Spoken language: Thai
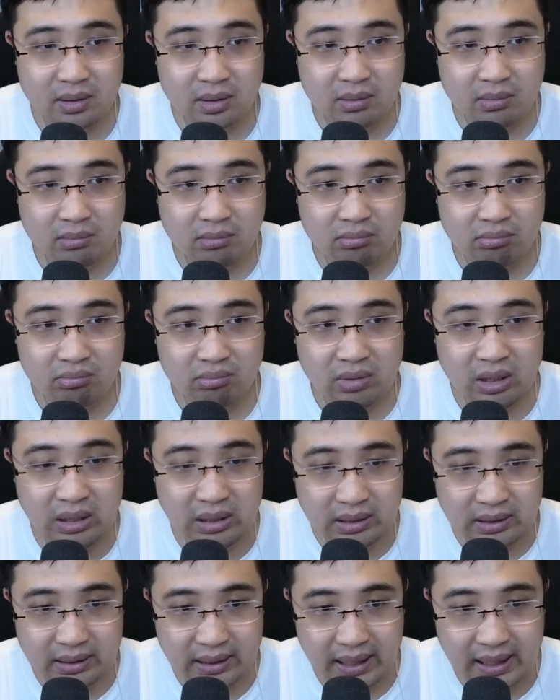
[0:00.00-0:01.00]

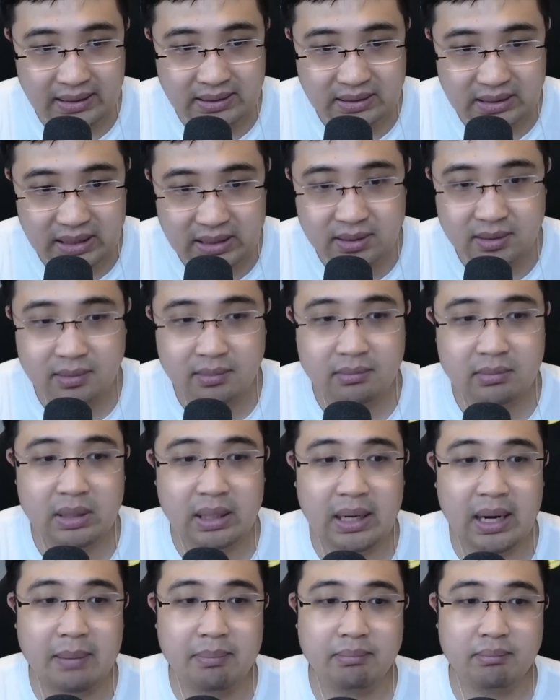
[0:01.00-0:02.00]
1แอสซิสต์
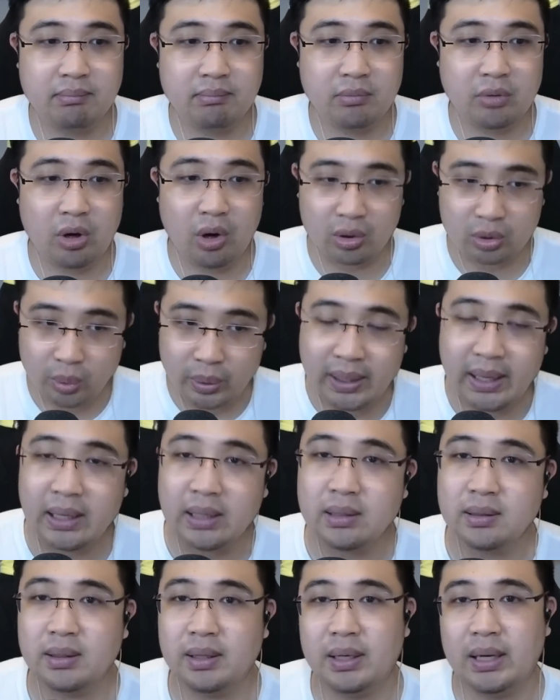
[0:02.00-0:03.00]
นะครับของตัวเอง
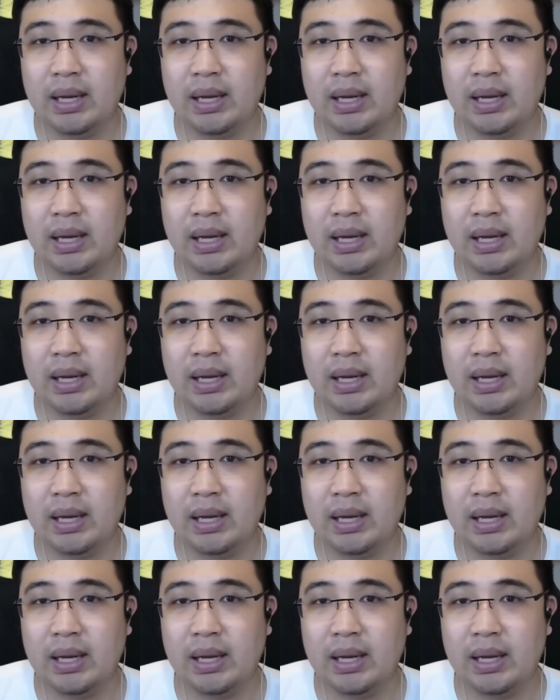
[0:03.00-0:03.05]
เลย